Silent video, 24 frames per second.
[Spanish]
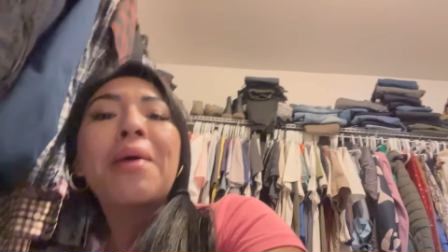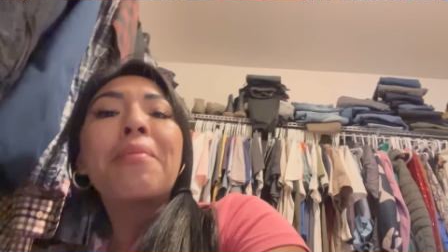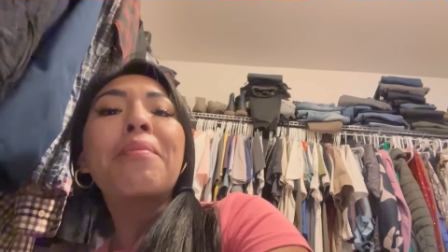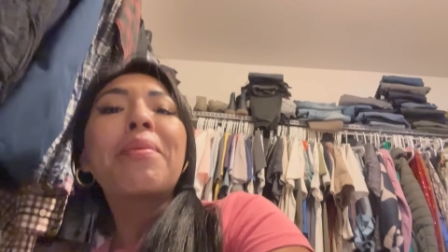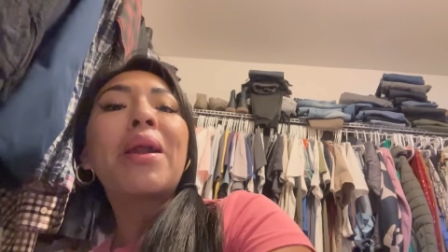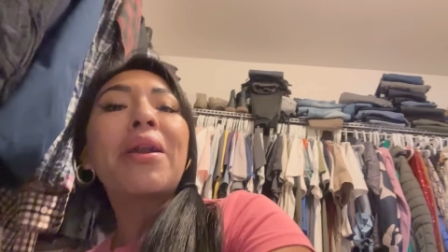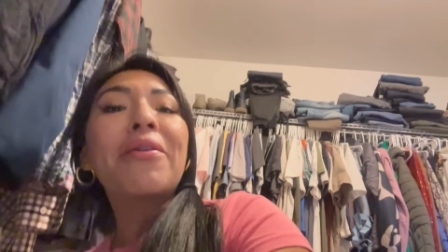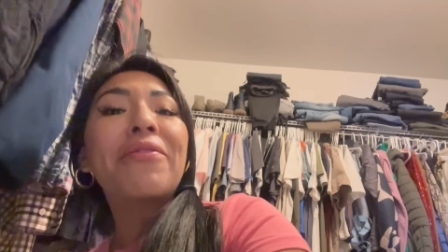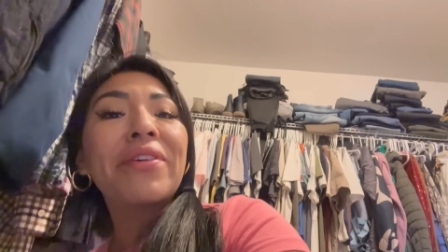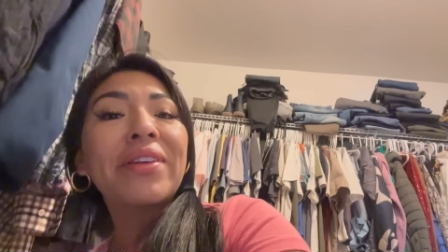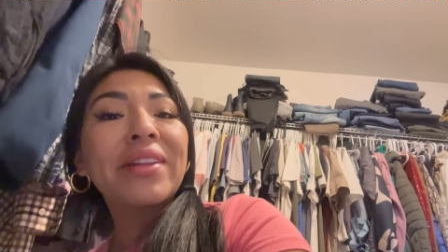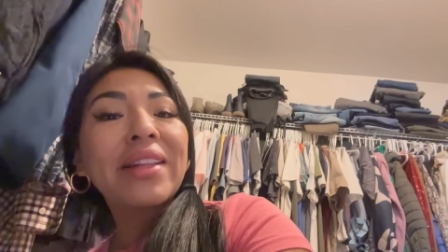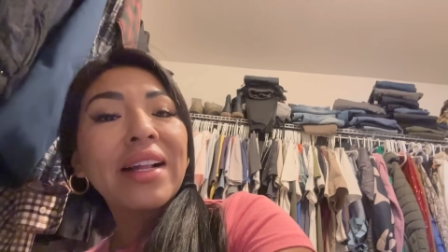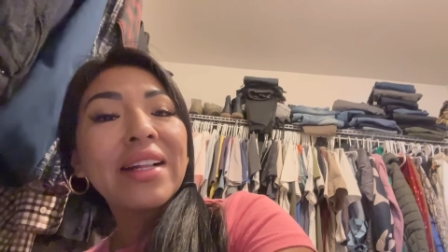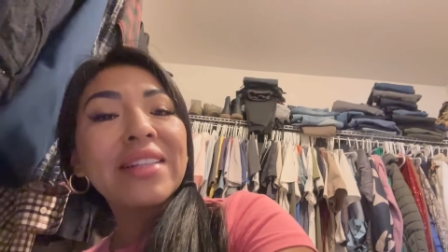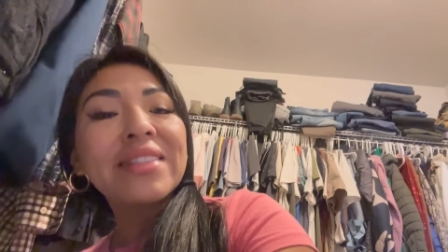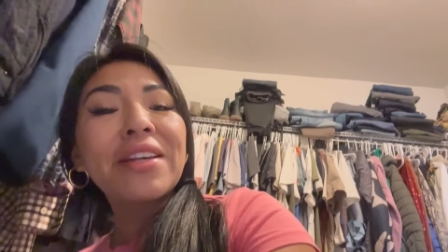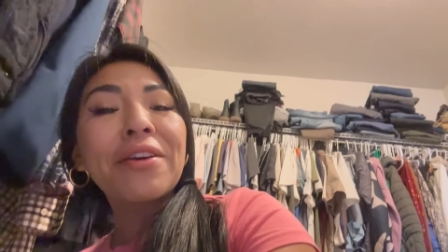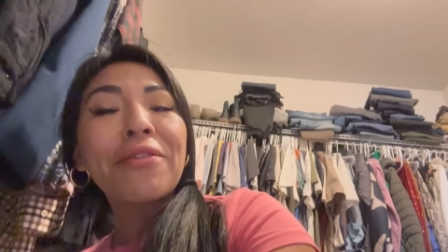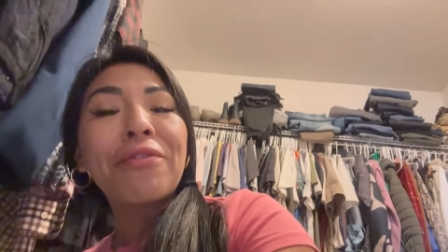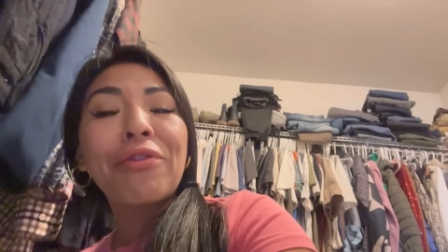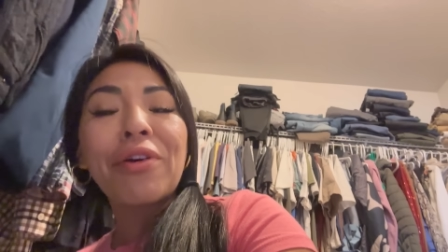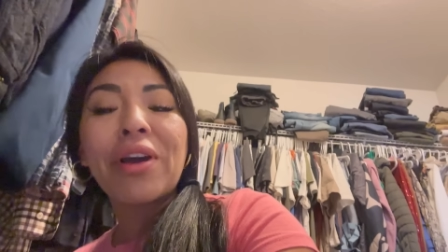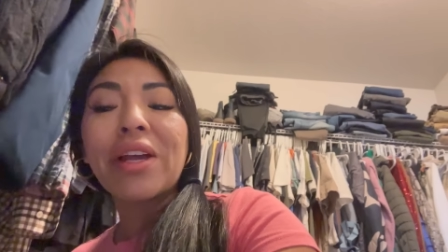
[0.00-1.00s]
Pero al final
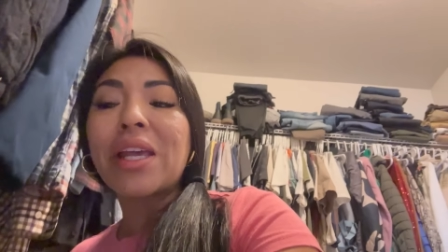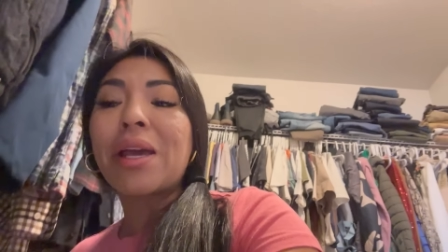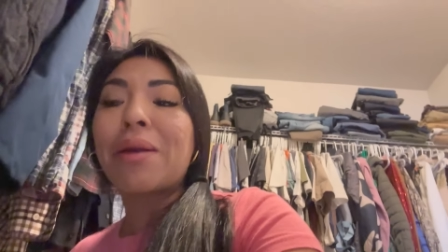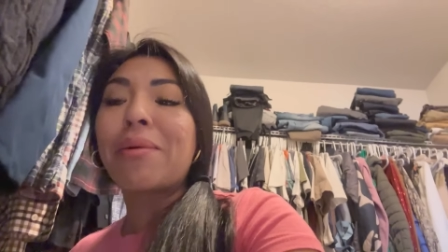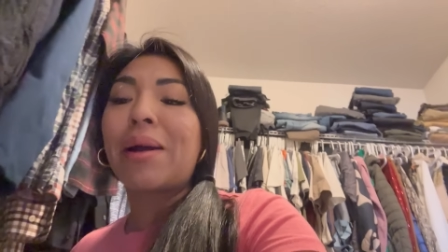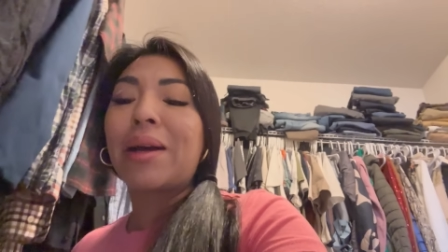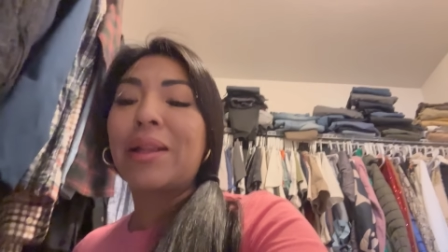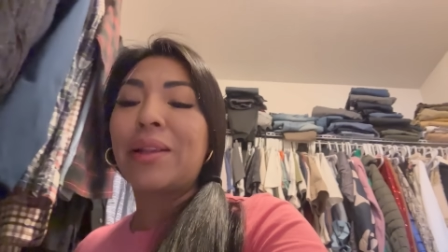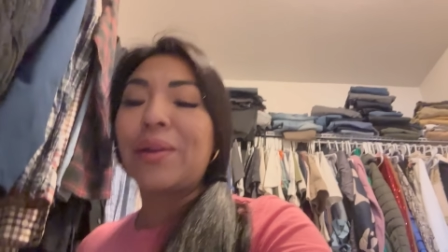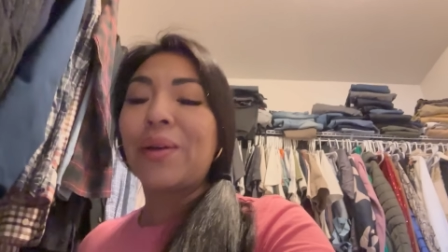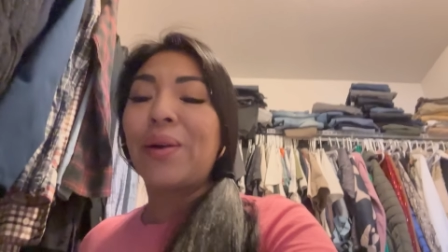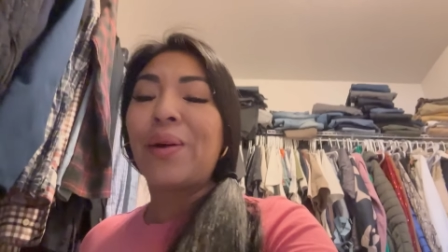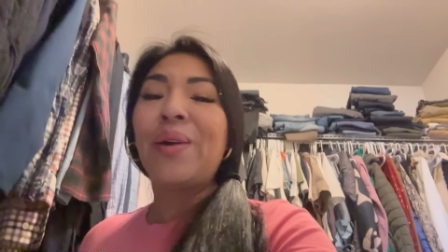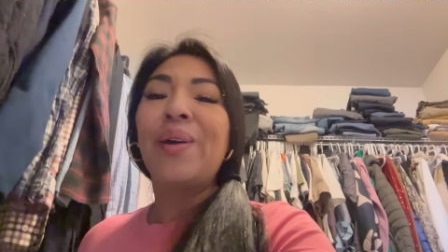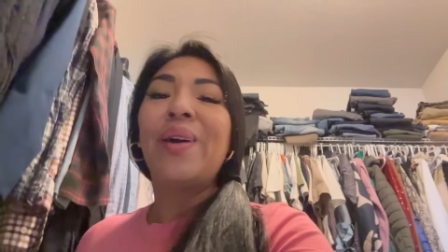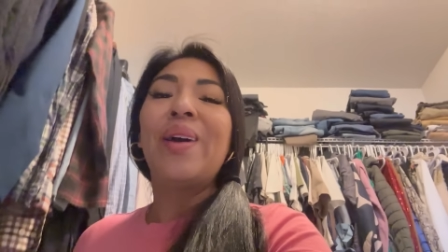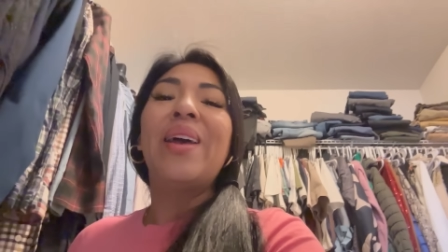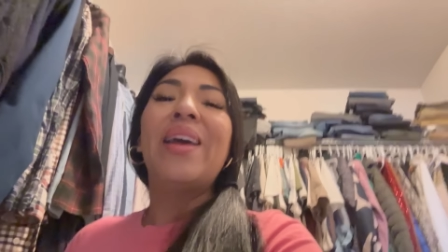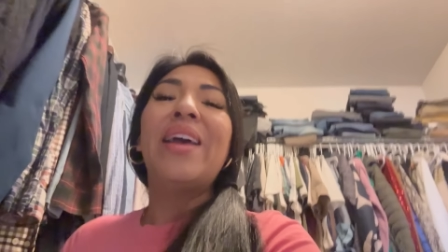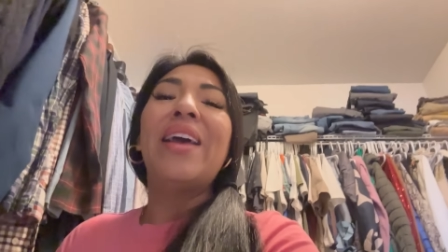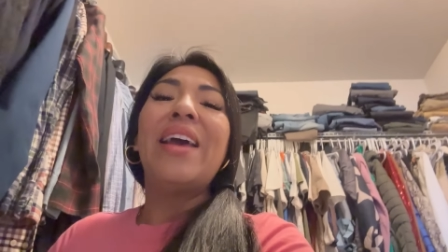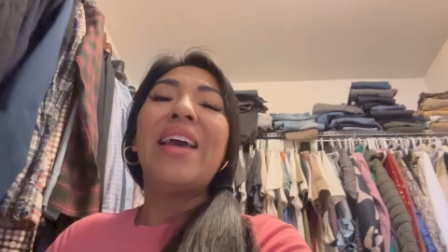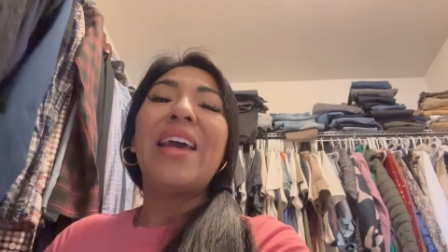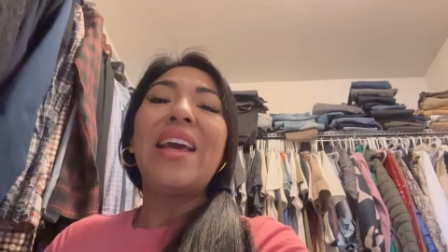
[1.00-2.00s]
se fue llevando
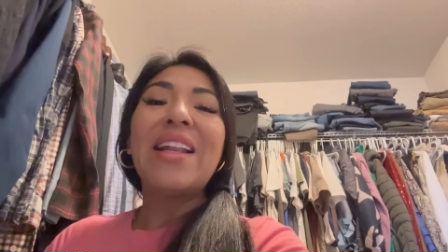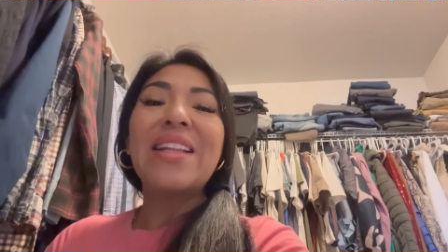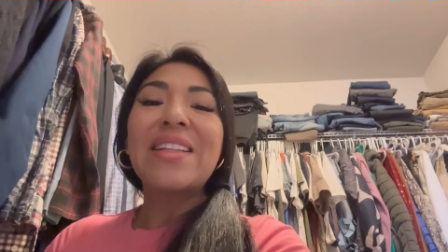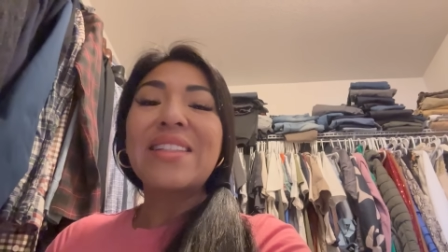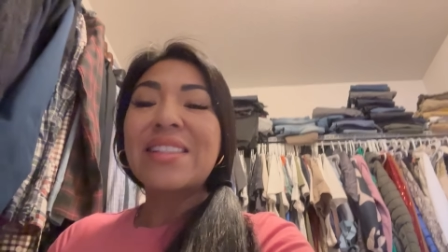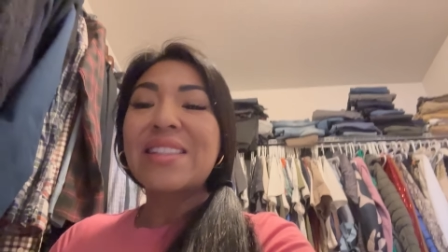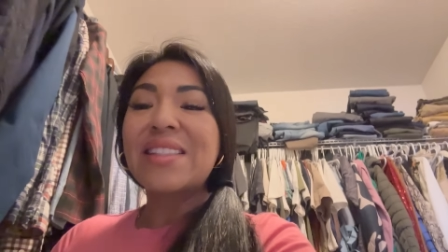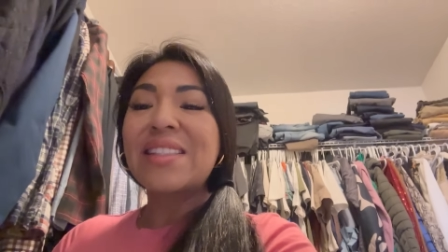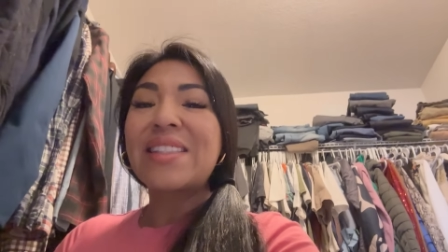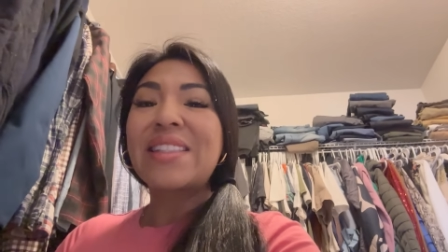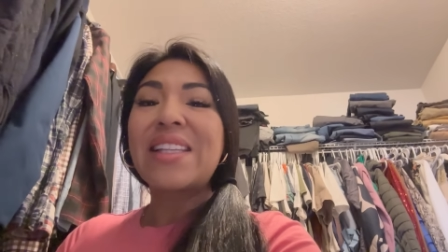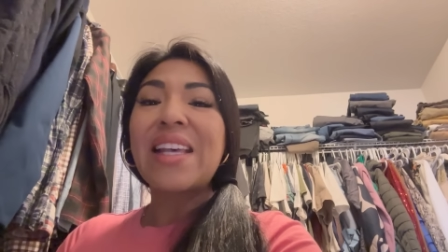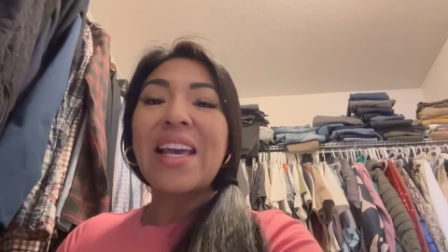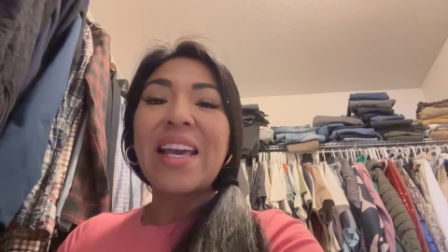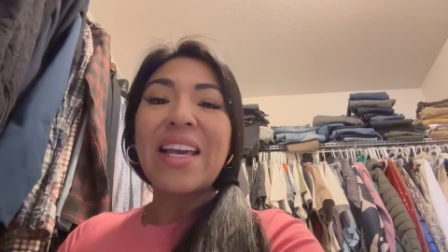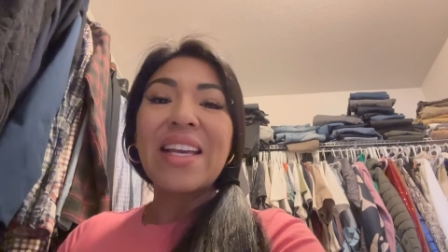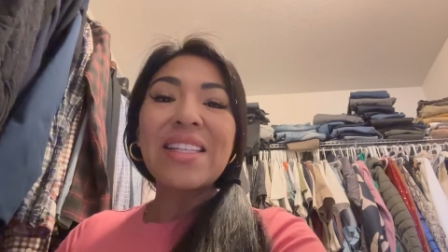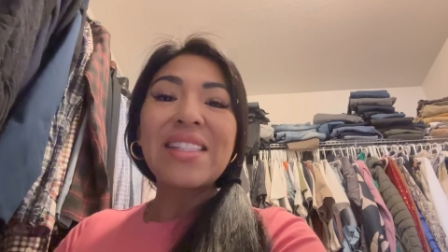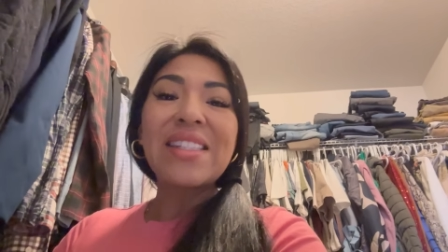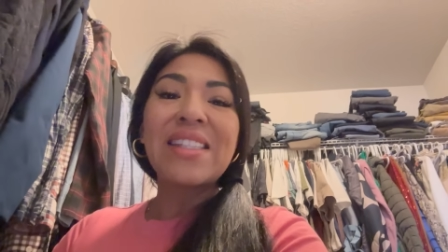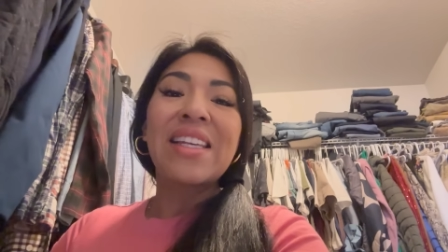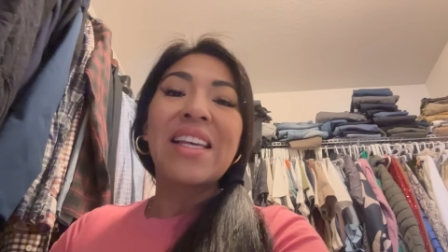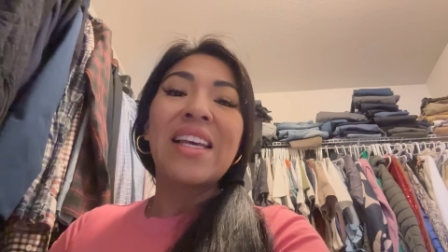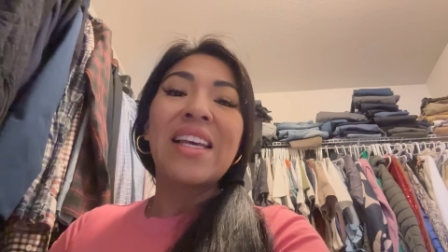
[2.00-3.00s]
el 6